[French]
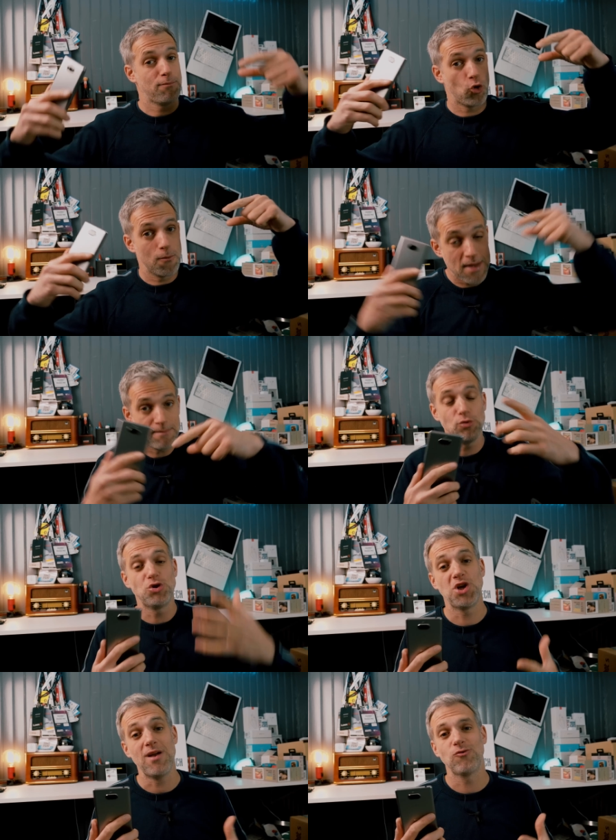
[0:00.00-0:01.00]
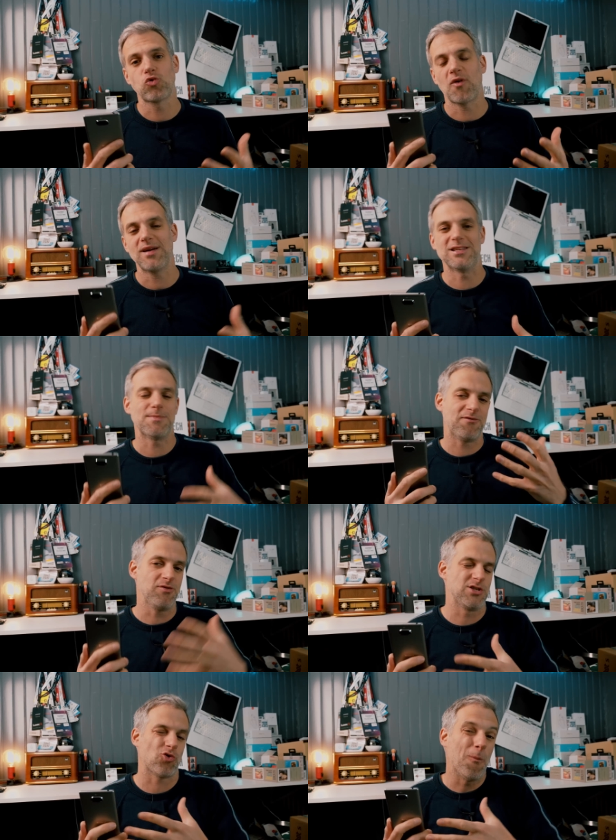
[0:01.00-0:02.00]
pour le même budget, vous trouverez des
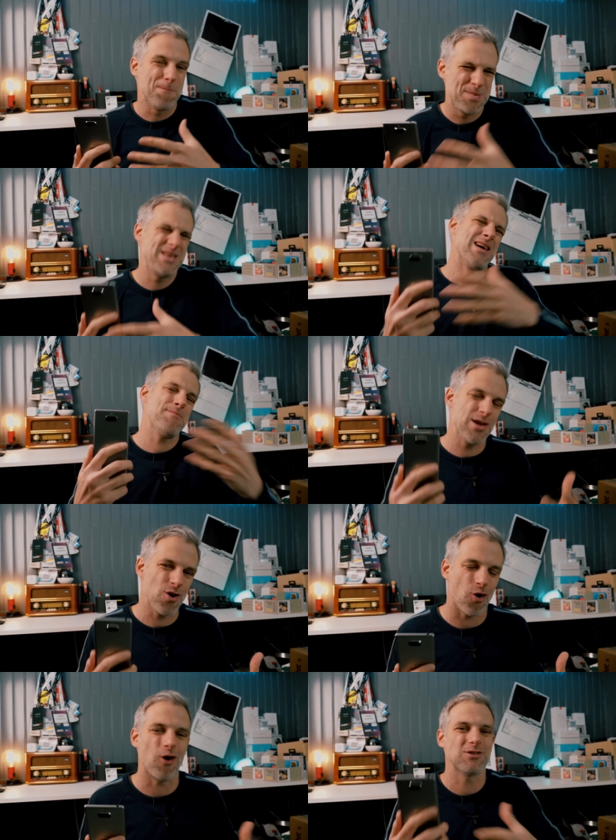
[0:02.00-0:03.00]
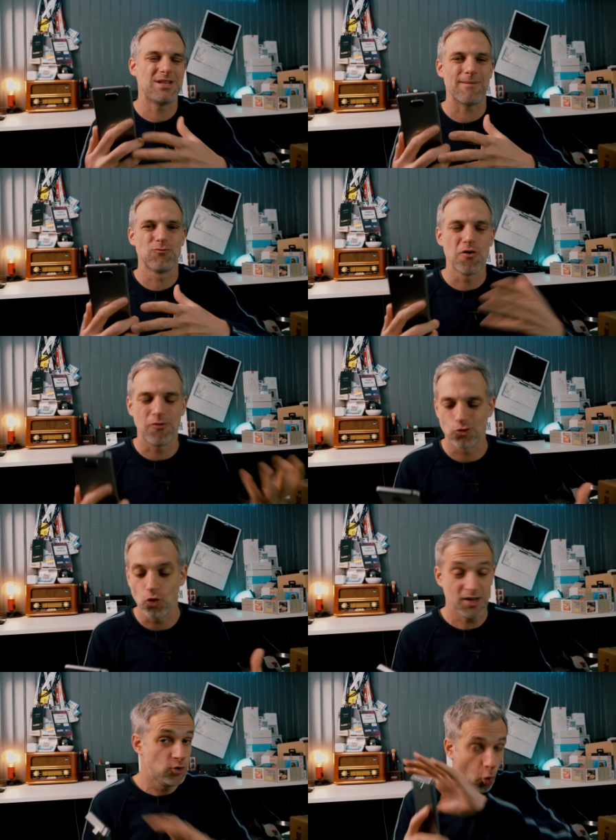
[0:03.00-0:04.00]
smartphones qui seront bien meilleurs en termes de
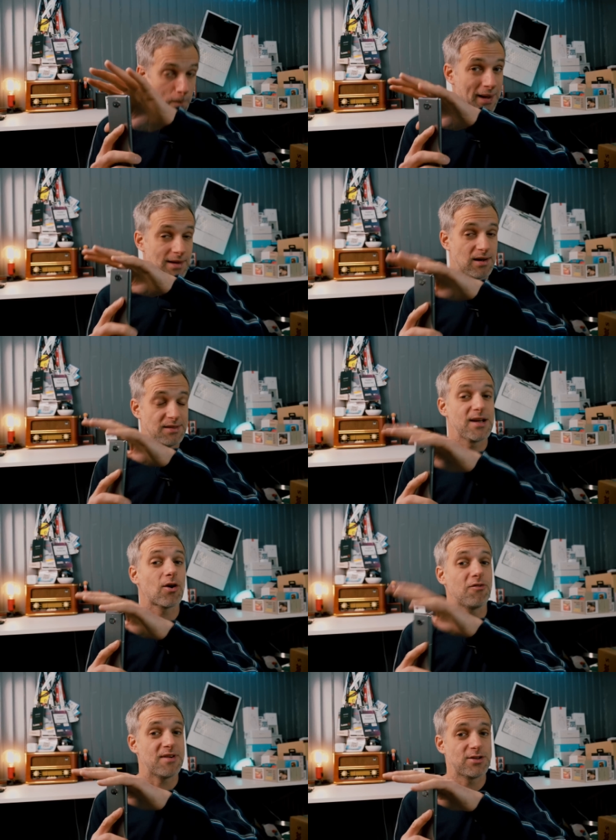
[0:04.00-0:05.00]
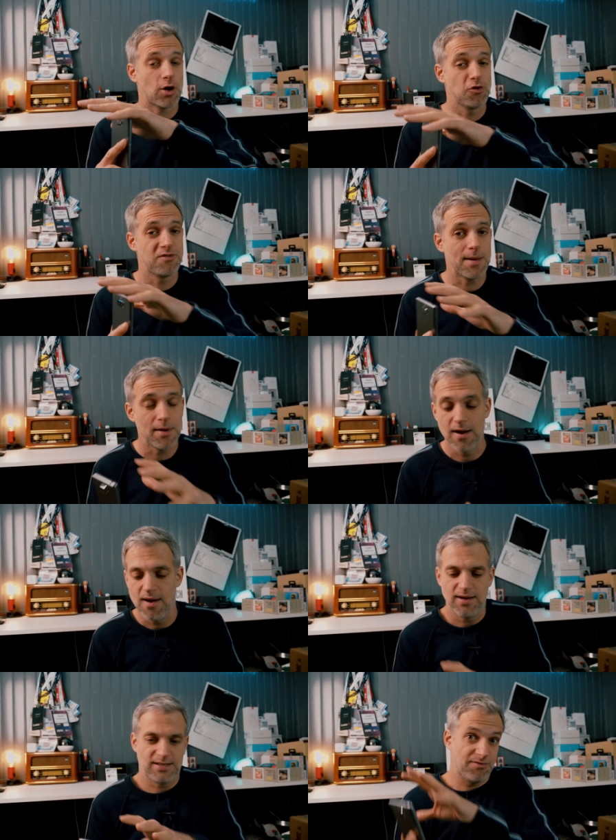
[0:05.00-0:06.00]
photos. Ils n'auront pas d'écran 21 neuvième.
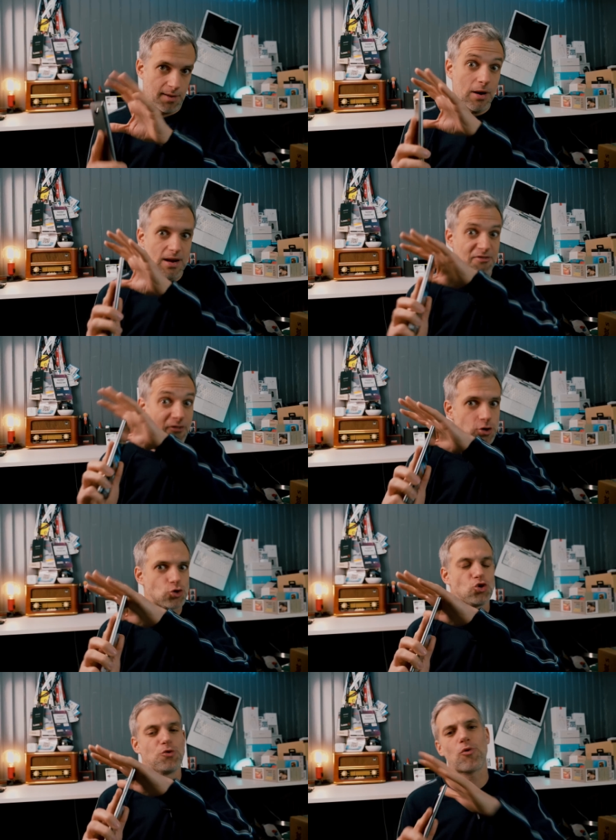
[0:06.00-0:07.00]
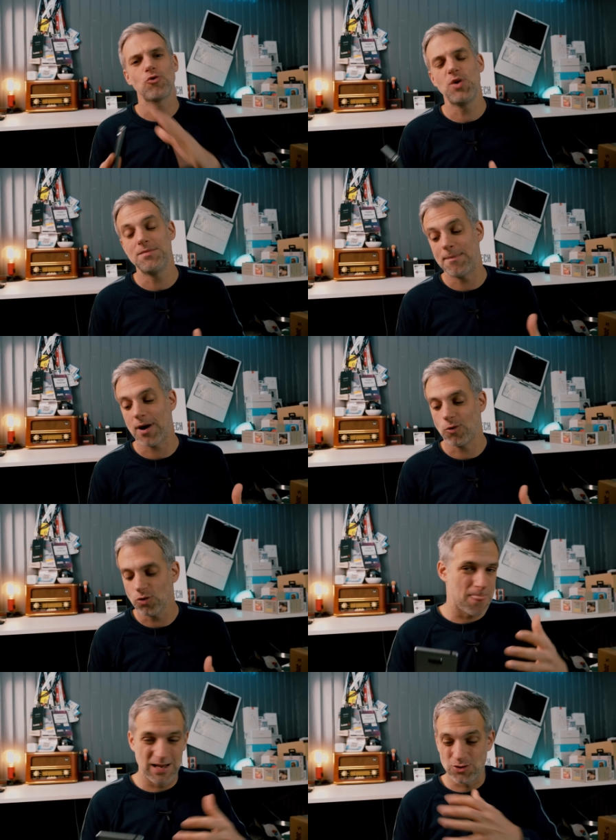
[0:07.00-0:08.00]
C'est vraiment la, la, force de ce produit. Mais par
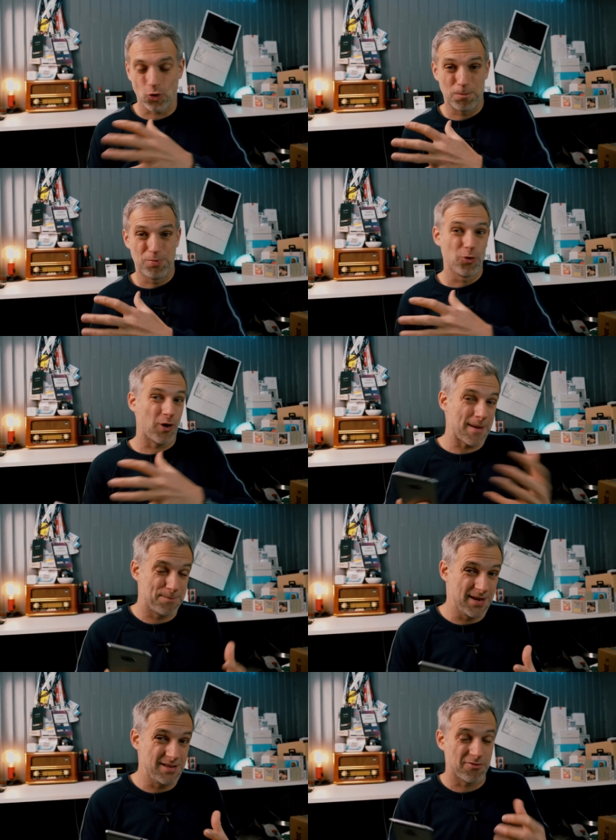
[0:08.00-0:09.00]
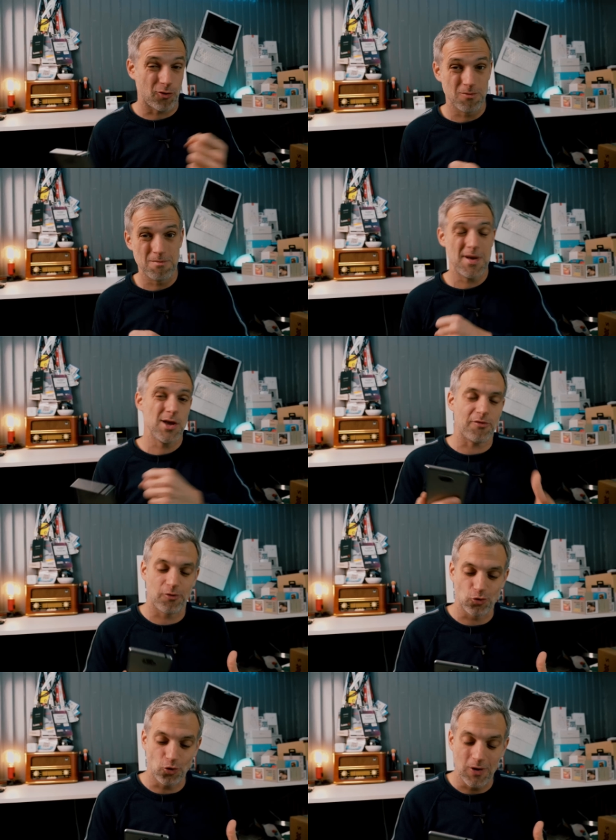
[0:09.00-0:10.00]
contre, ils seront plus rapides, ils feront de meilleures
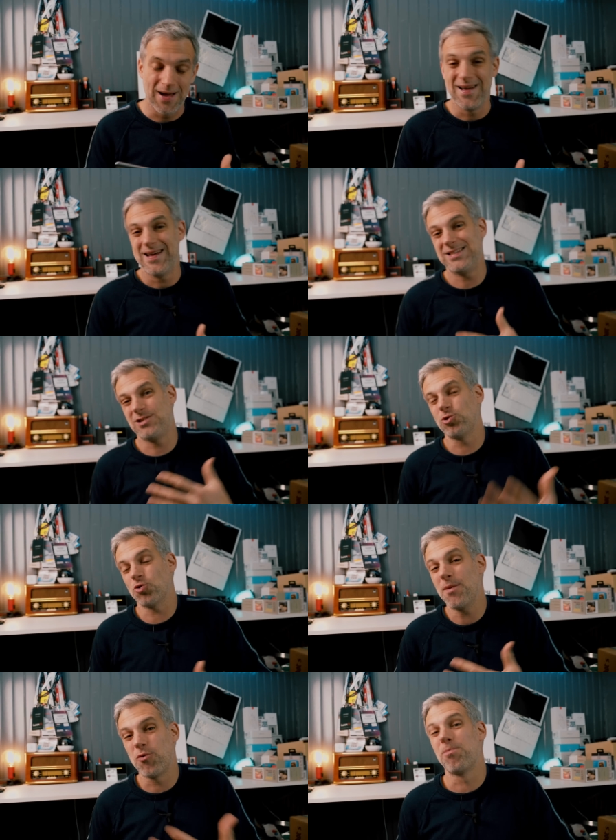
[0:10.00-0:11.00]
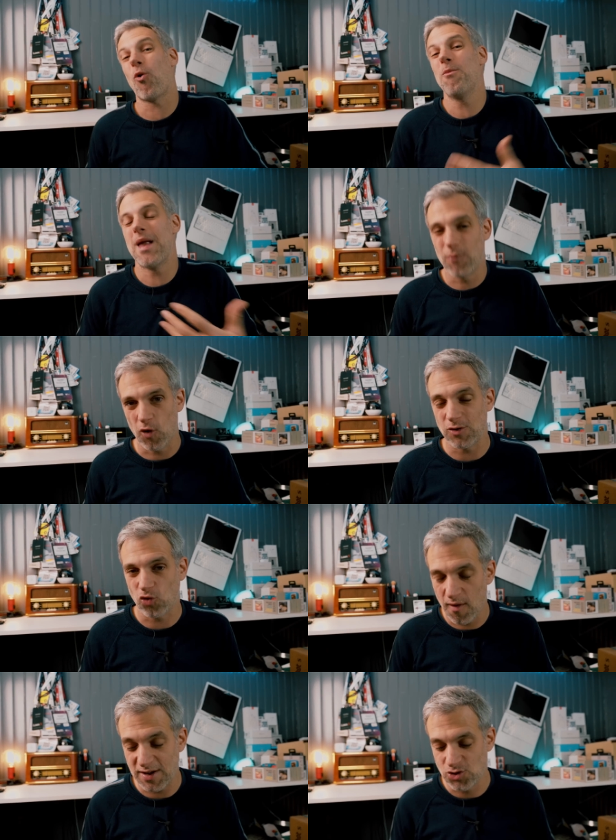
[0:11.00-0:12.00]
photos. Et c'est aujourd'hui un peu le problème qu'on va
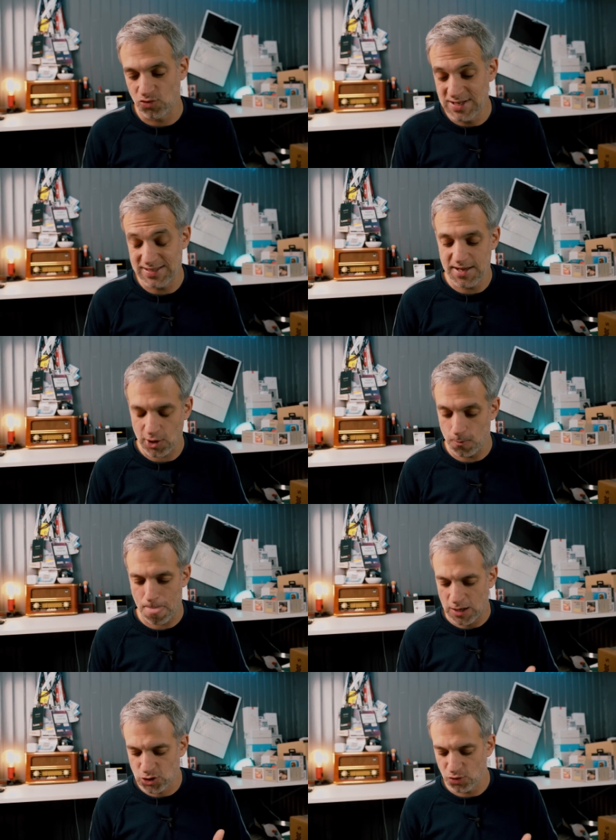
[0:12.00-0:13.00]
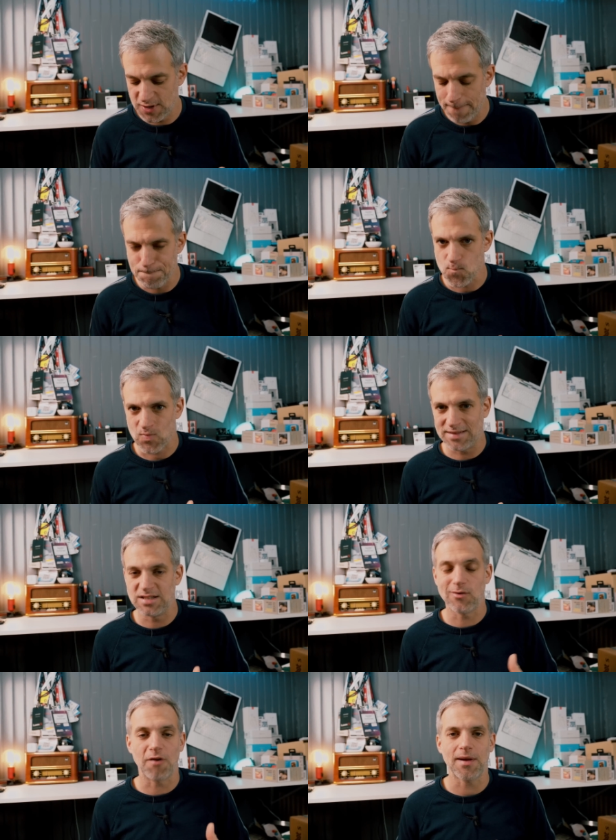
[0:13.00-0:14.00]
retrouver avec Sony, c'est-à-dire que Sony des
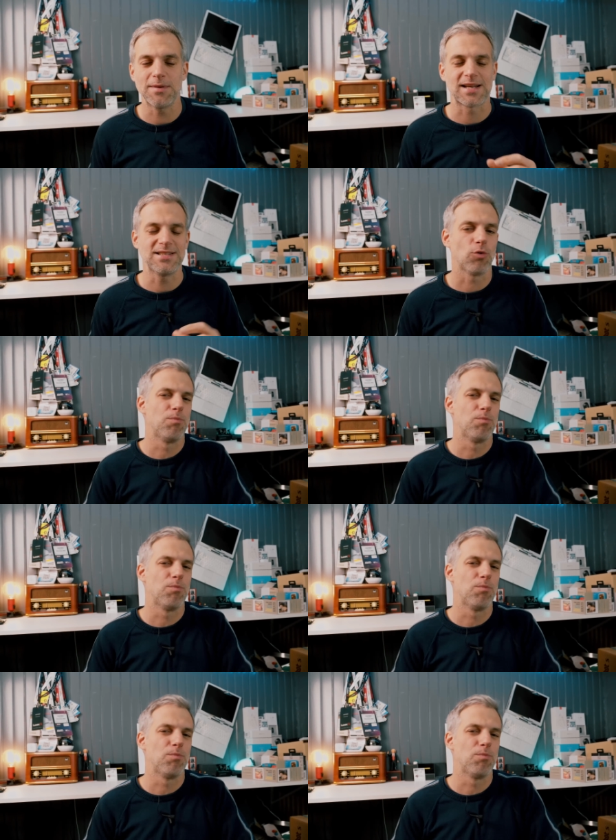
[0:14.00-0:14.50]
savoir-faire maîtrisés dans